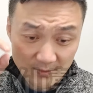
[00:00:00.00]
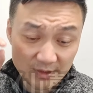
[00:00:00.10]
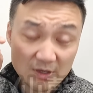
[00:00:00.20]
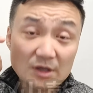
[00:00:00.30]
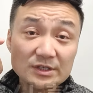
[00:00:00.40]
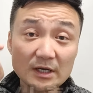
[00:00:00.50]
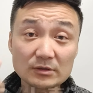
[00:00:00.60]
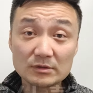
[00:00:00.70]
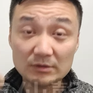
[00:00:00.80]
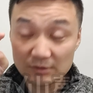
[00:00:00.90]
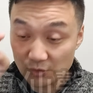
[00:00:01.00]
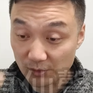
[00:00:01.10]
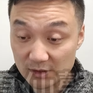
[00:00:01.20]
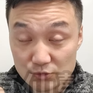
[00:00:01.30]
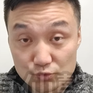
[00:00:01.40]
你要想有
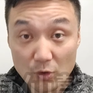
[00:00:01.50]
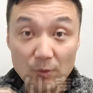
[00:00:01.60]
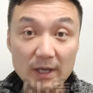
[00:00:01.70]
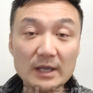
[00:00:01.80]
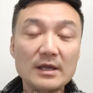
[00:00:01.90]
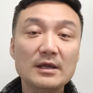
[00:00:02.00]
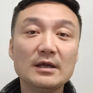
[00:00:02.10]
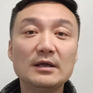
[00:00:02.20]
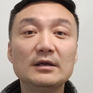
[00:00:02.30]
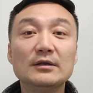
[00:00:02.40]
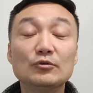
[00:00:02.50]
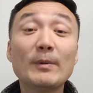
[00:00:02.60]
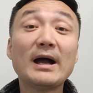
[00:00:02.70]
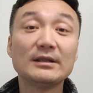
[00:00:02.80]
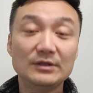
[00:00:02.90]
一个座位，对吧？